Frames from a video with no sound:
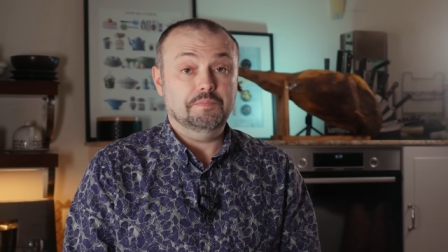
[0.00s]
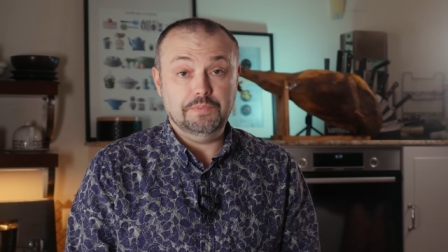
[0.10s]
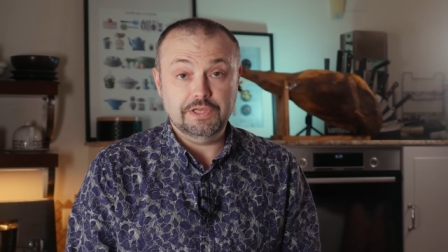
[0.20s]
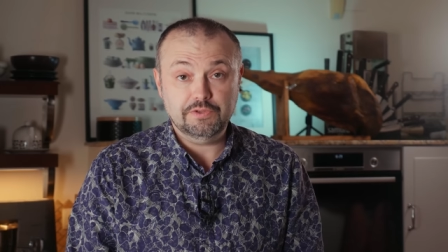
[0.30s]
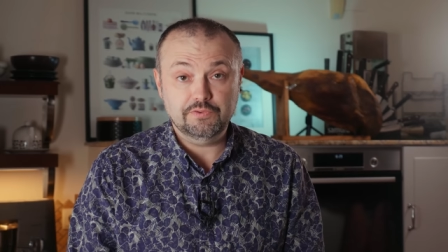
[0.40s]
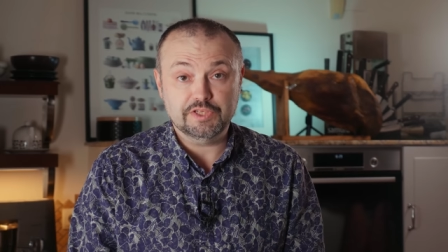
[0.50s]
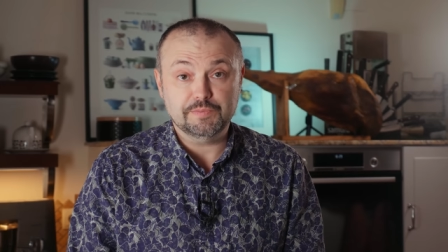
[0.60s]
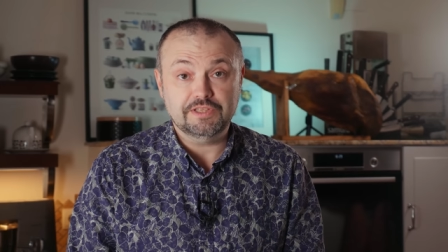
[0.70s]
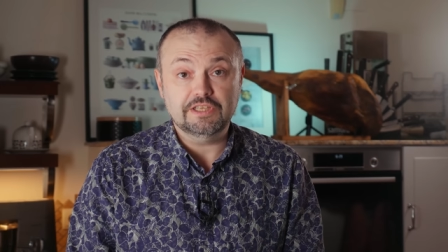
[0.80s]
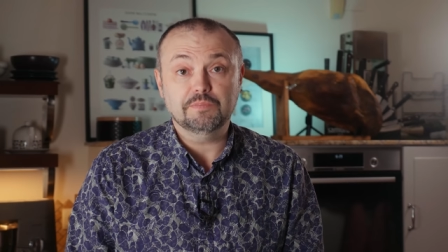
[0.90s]
Первые два
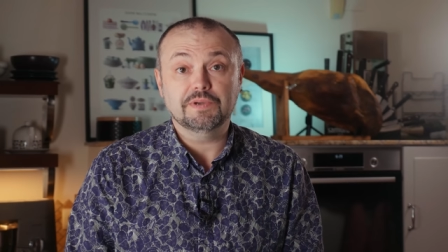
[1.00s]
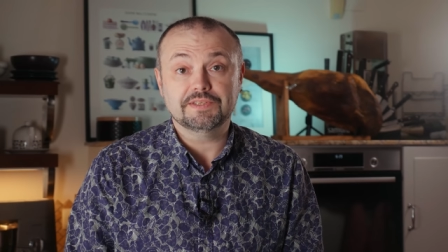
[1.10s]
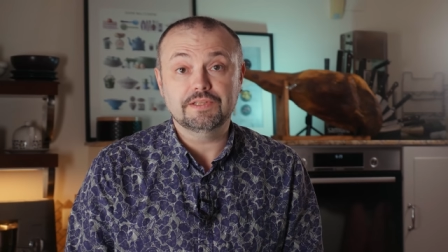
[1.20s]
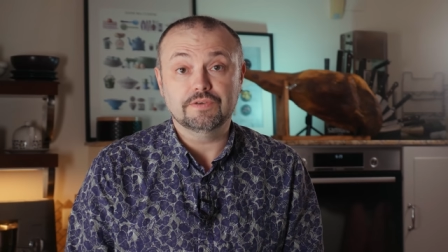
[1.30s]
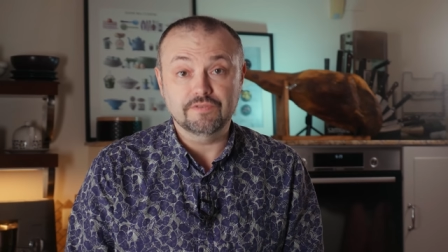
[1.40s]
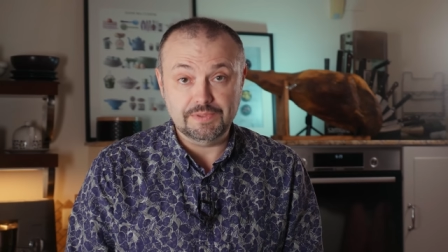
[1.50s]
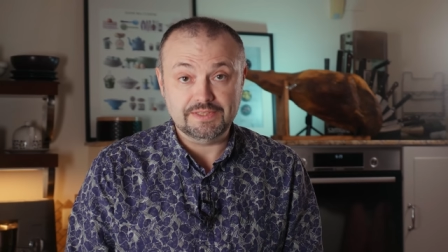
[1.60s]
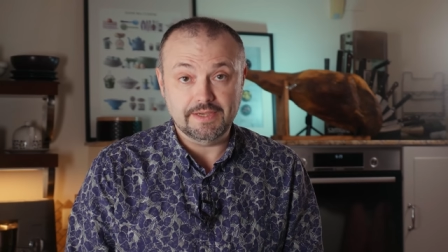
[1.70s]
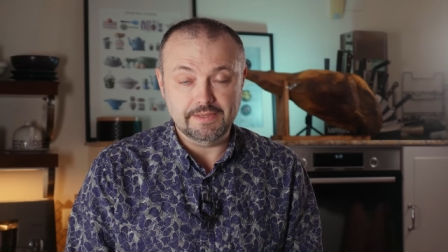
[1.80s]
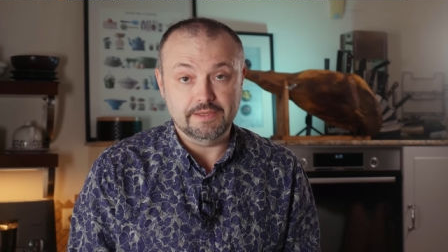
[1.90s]
смотрите по ссылкам в
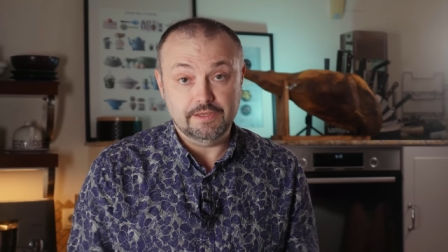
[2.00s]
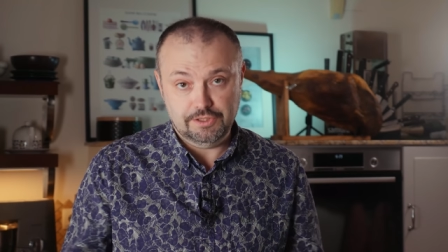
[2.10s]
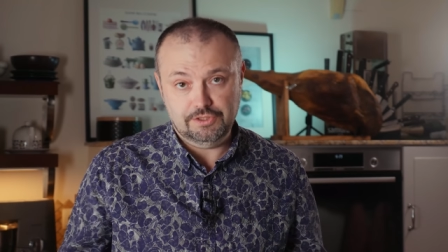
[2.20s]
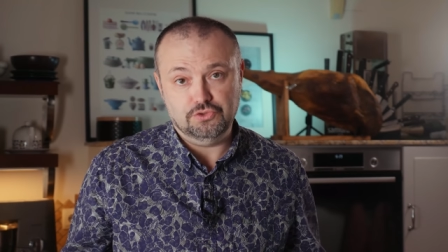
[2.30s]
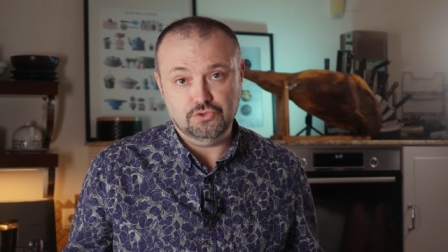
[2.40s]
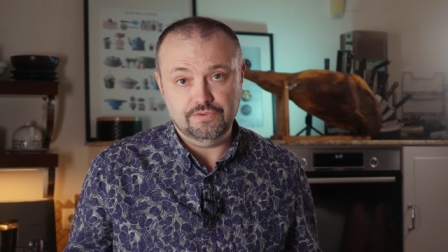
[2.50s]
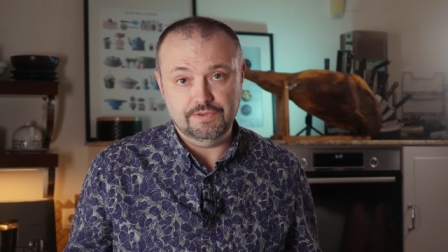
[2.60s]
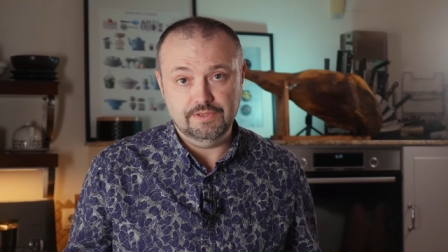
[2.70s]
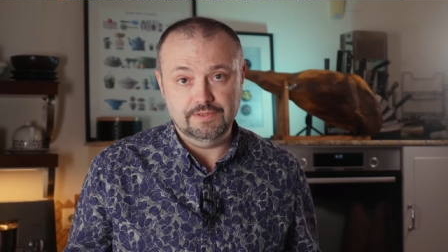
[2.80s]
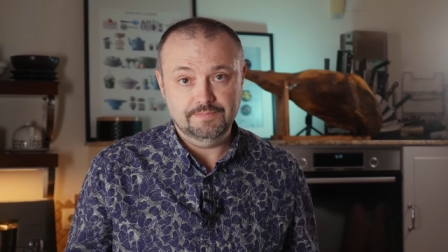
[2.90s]
описании, если еще не
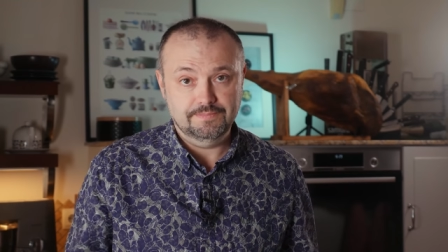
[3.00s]
видели.